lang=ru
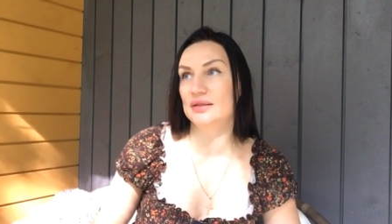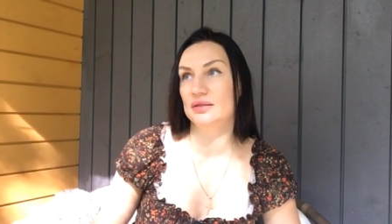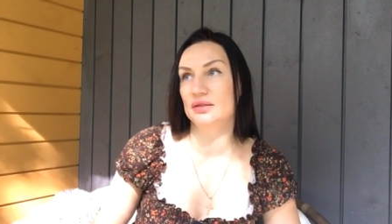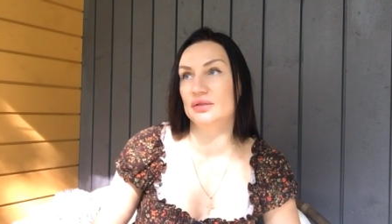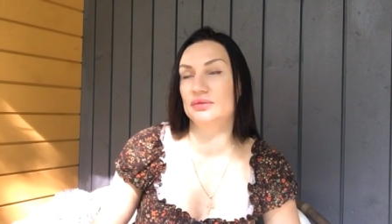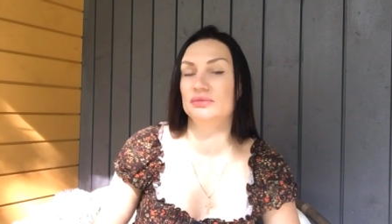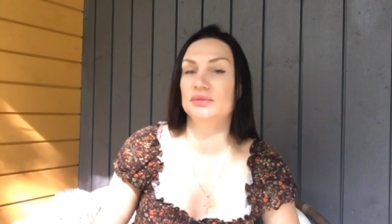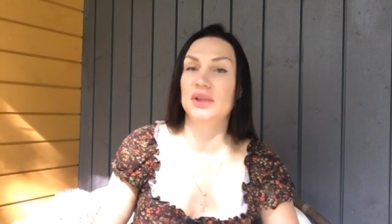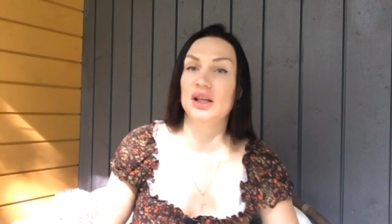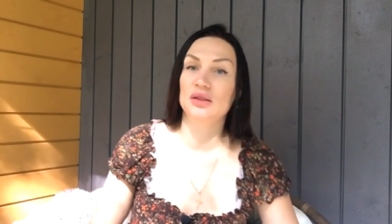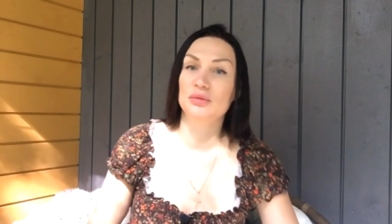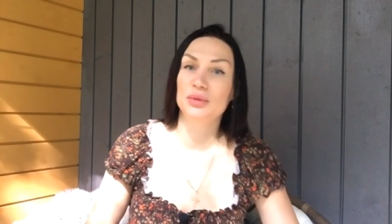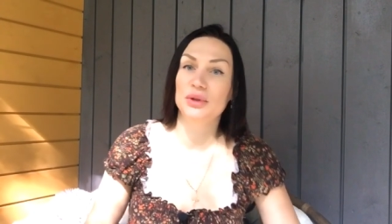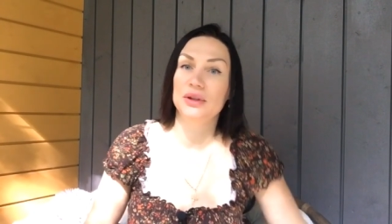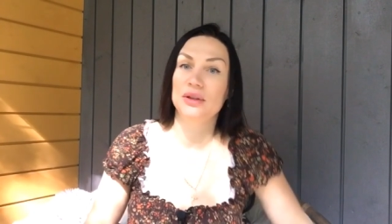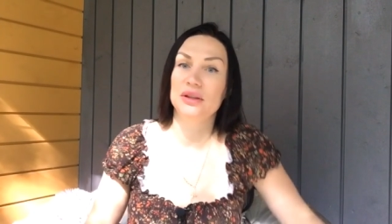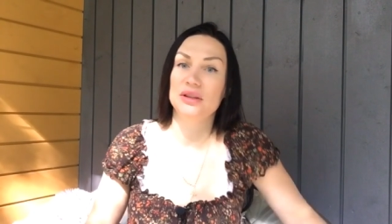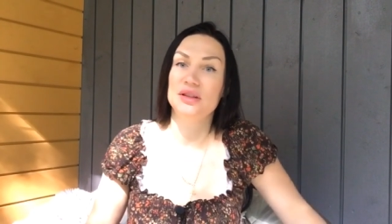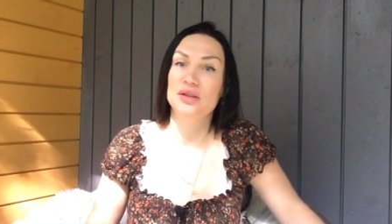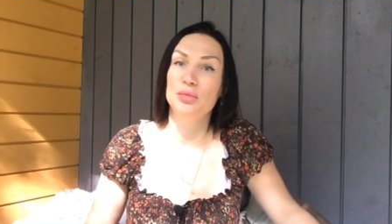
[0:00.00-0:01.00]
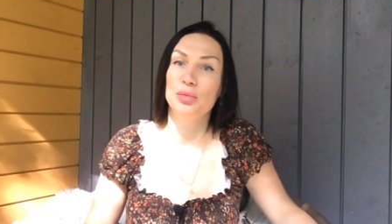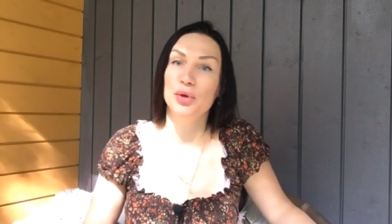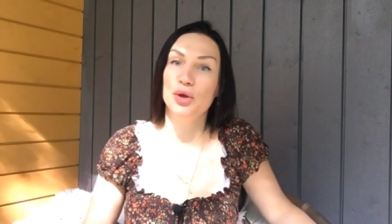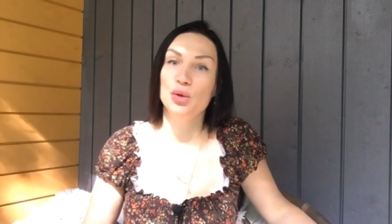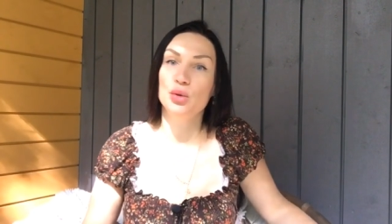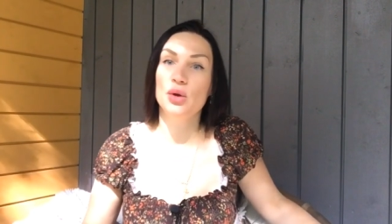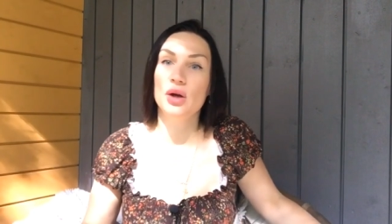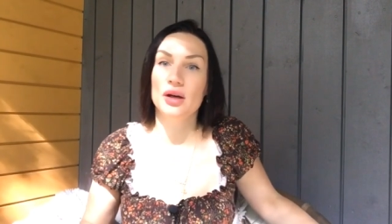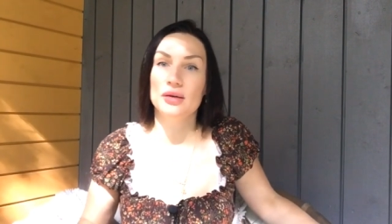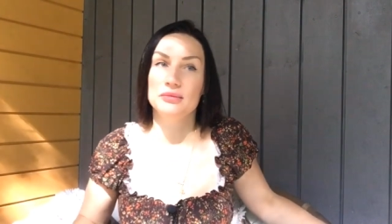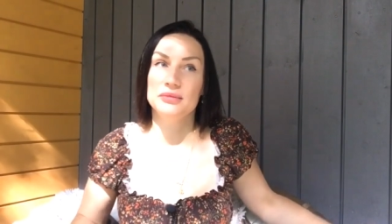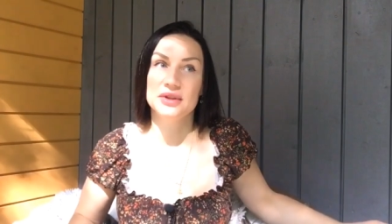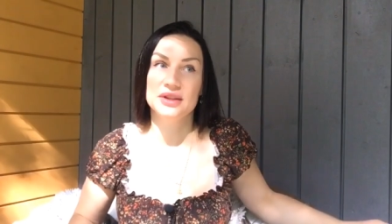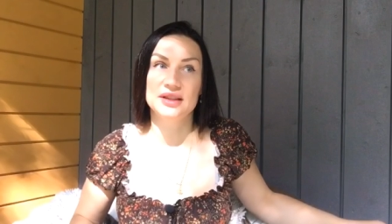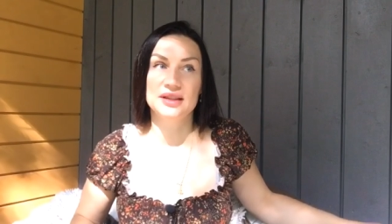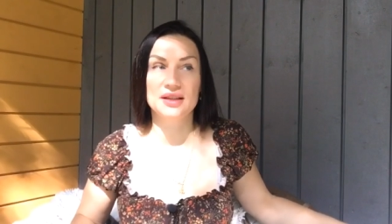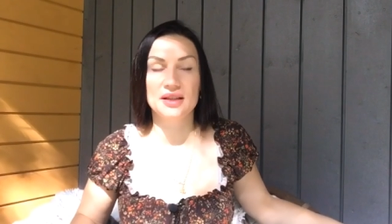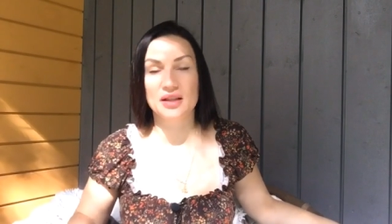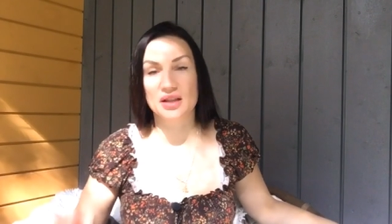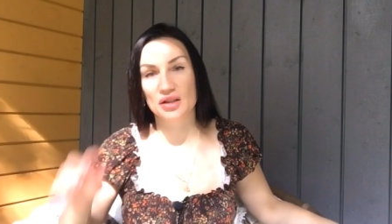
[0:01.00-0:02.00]
эм, как бы с брюками,
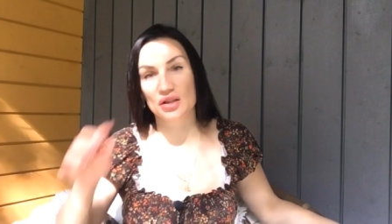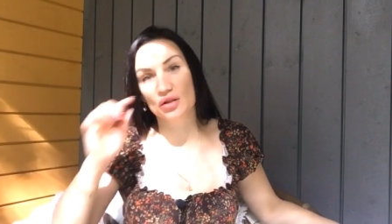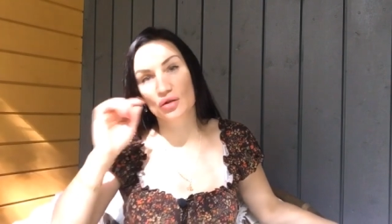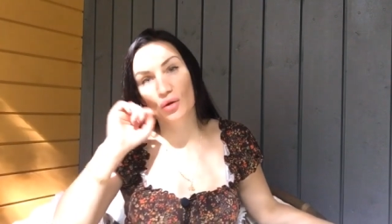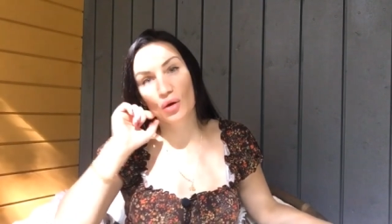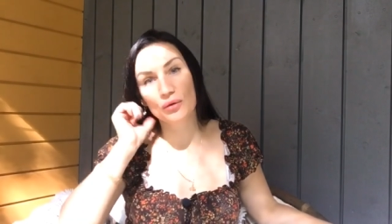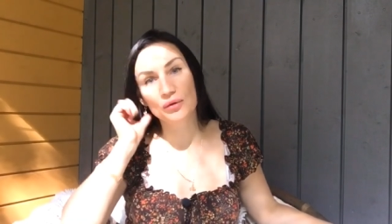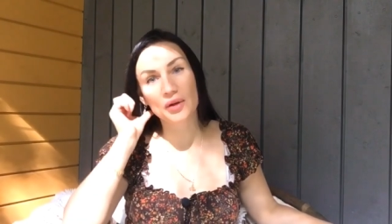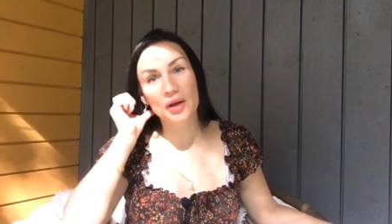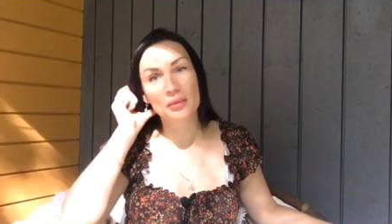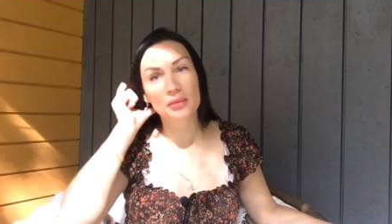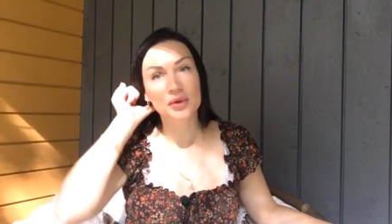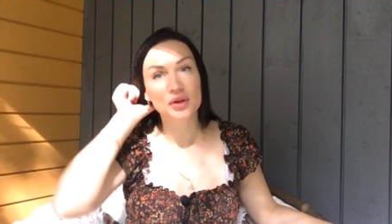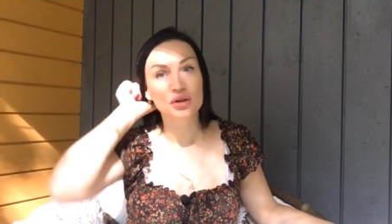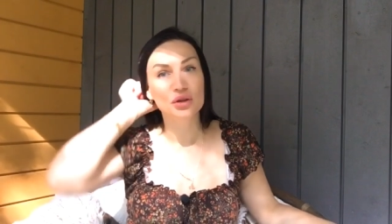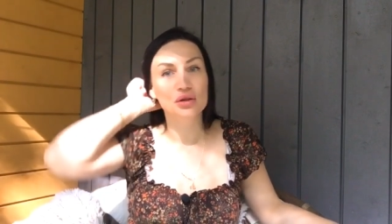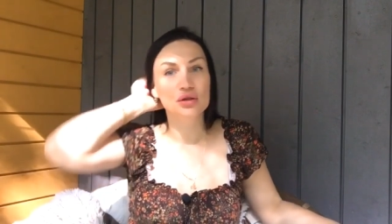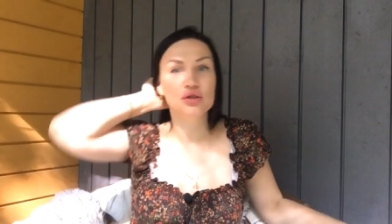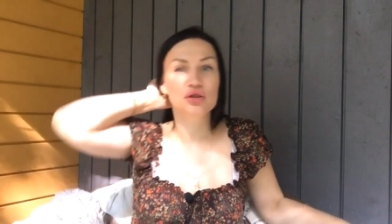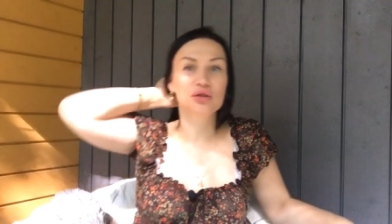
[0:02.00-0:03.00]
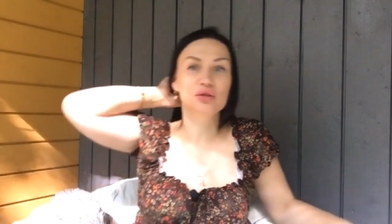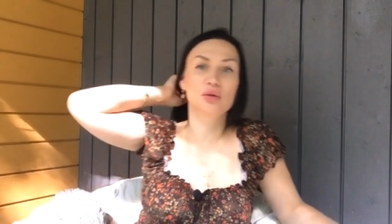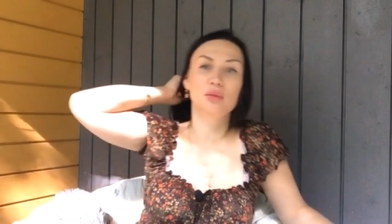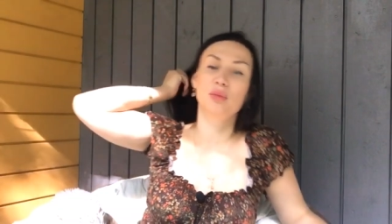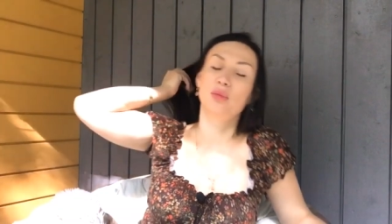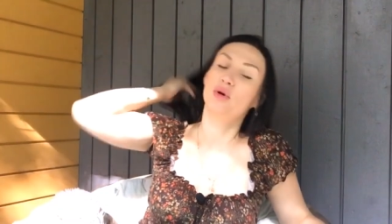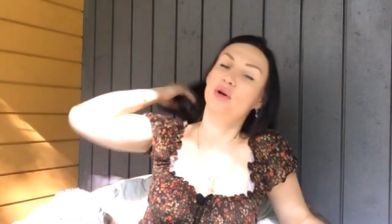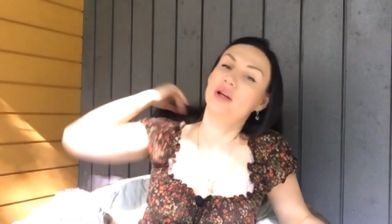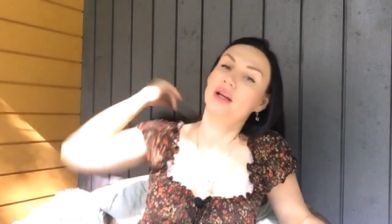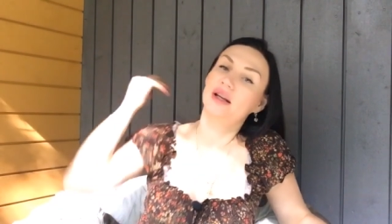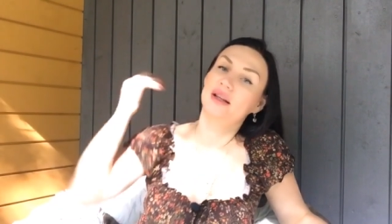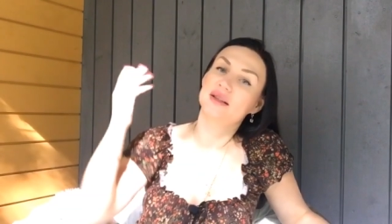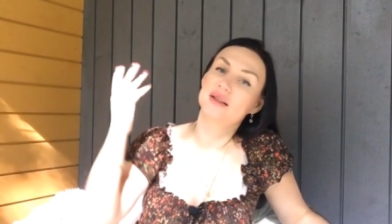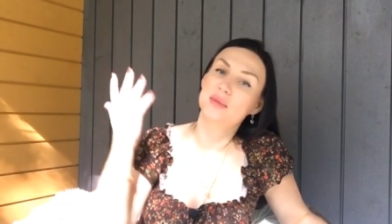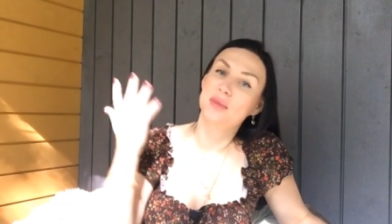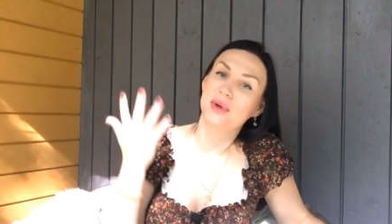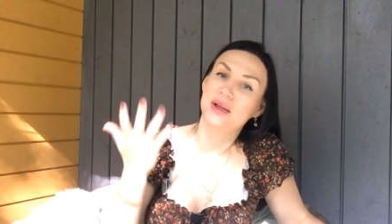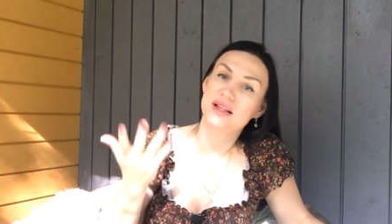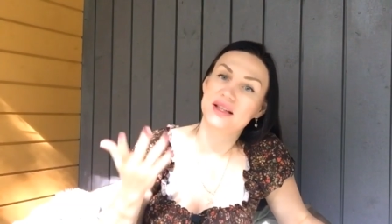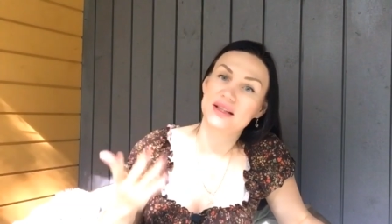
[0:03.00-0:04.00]
с кроссовками, то есть на ну, более
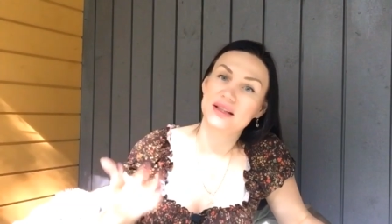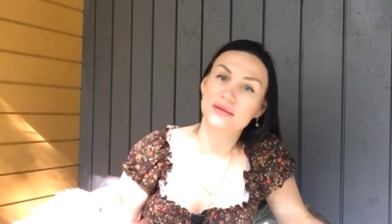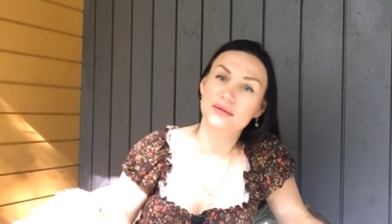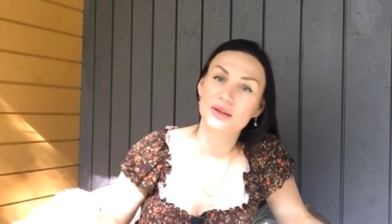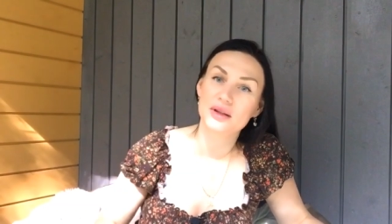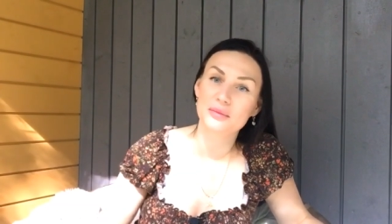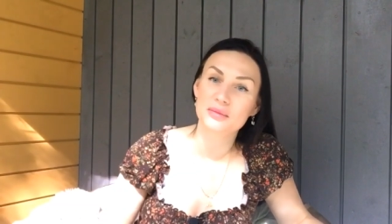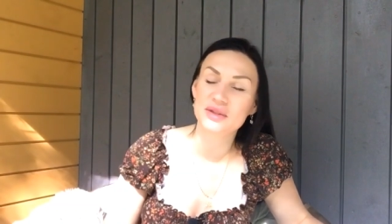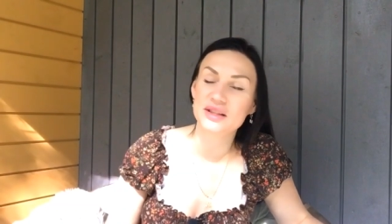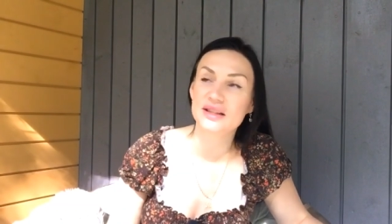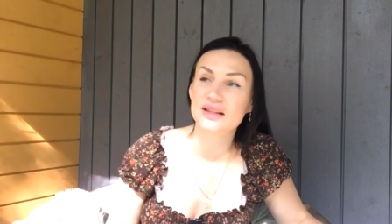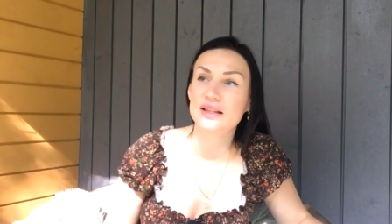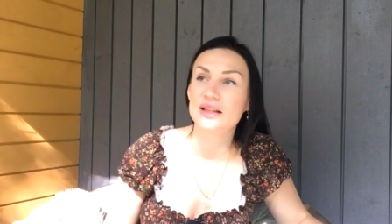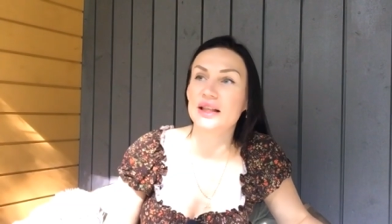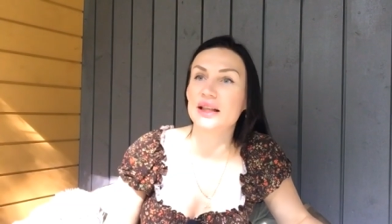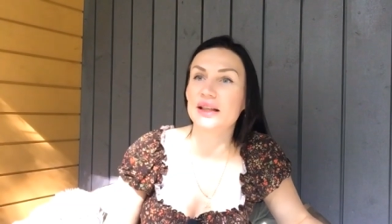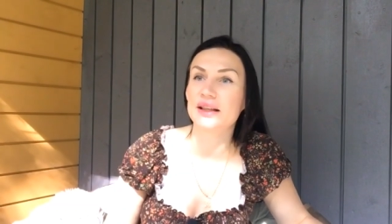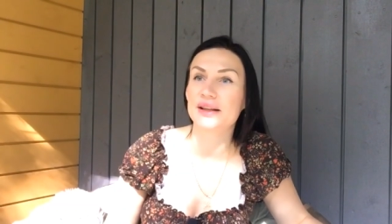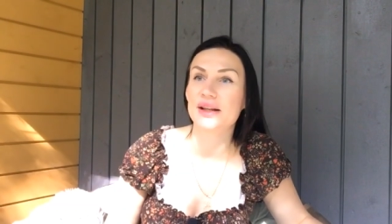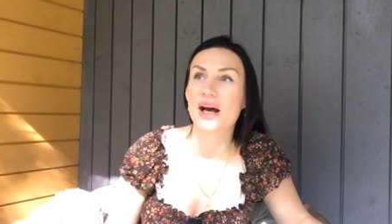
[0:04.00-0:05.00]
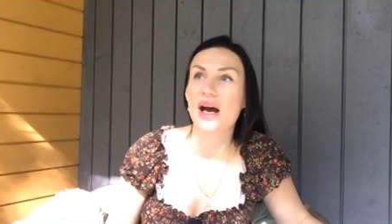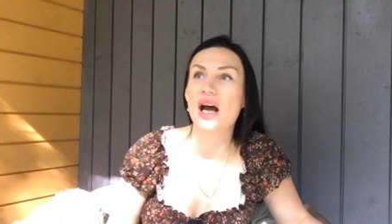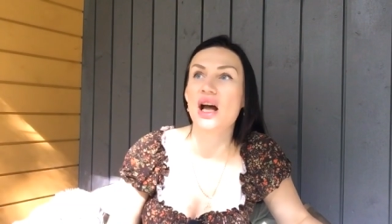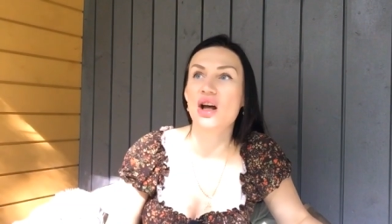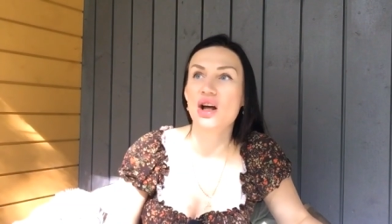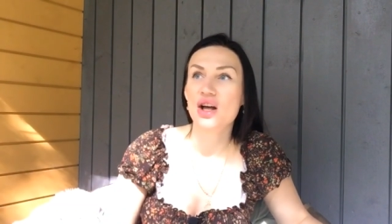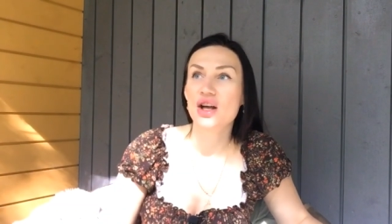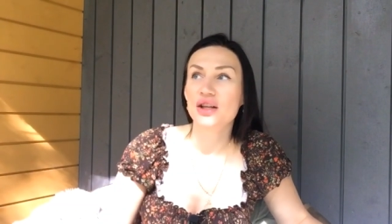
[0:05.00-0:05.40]
спортивном стиле, да.